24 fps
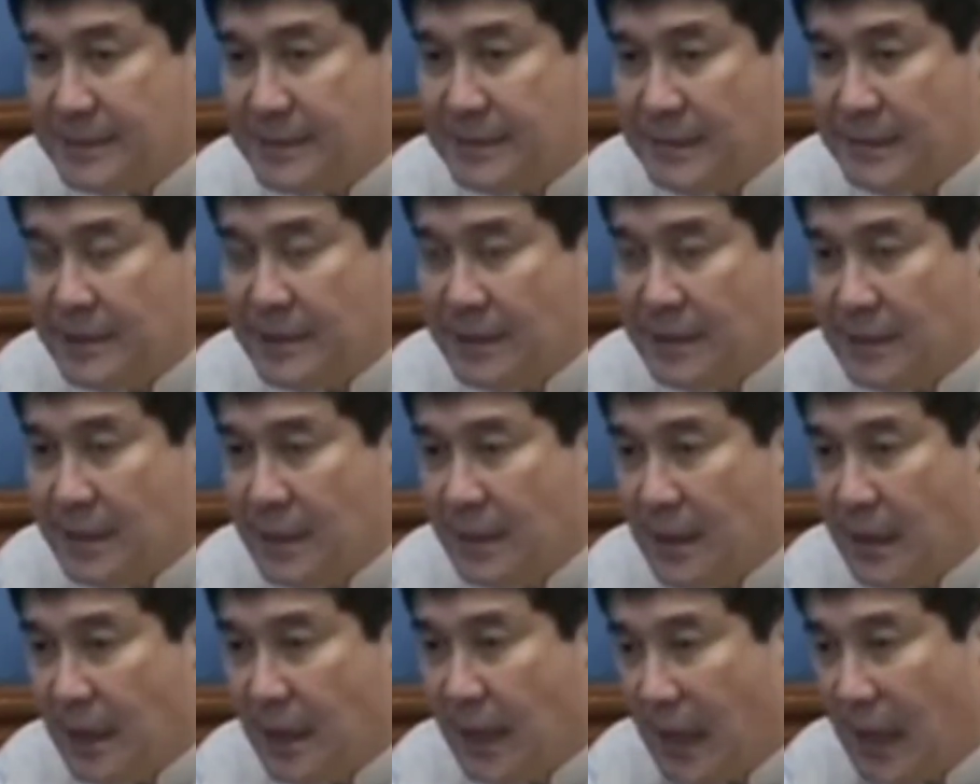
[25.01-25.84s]
Mm.
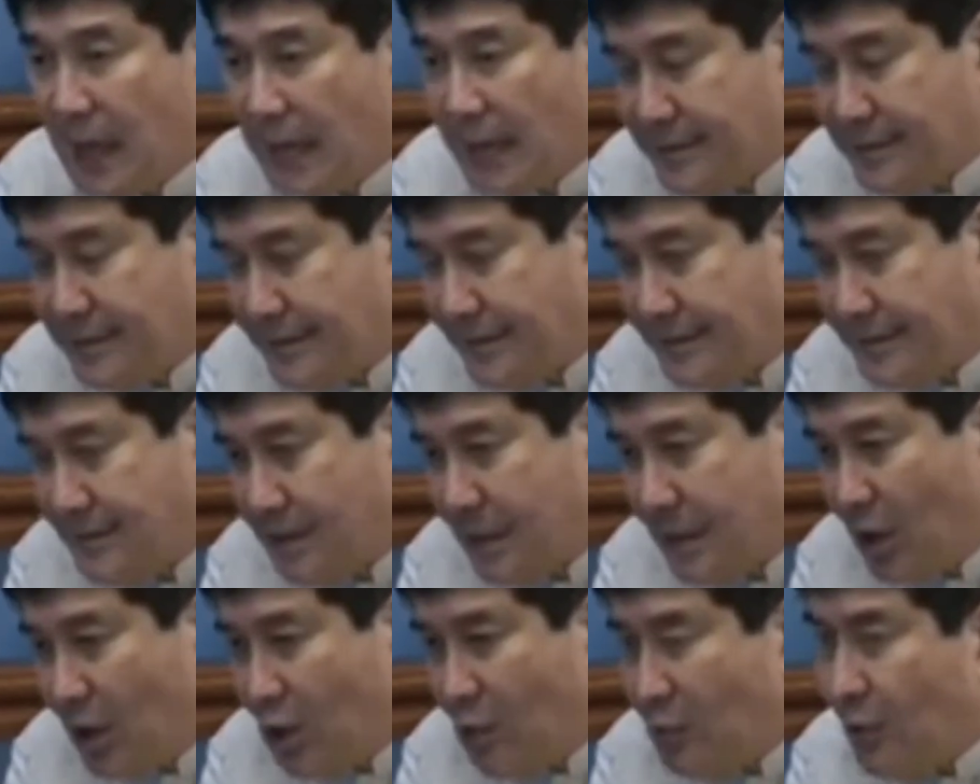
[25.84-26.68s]
At
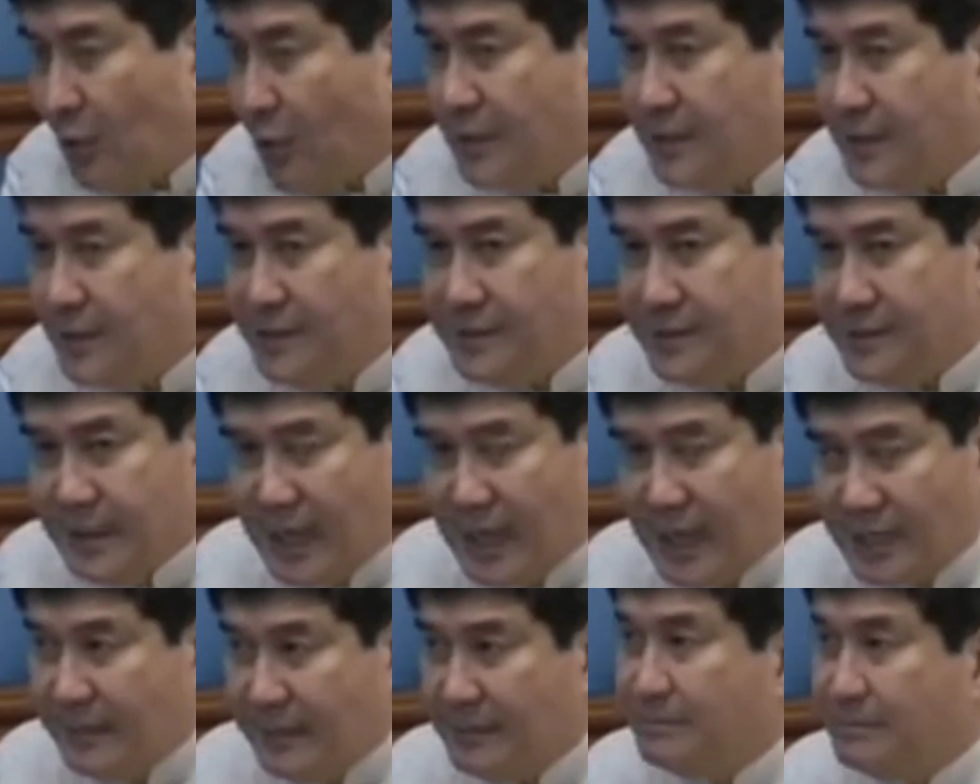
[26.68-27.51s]
ako po'y
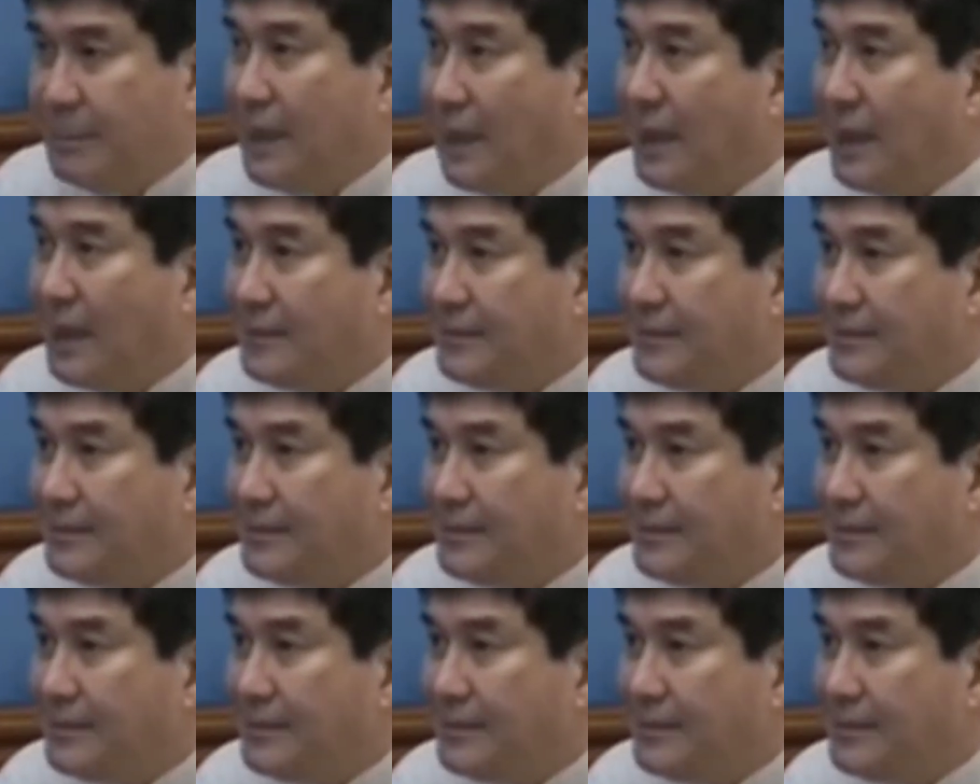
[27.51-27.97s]
nagimbal.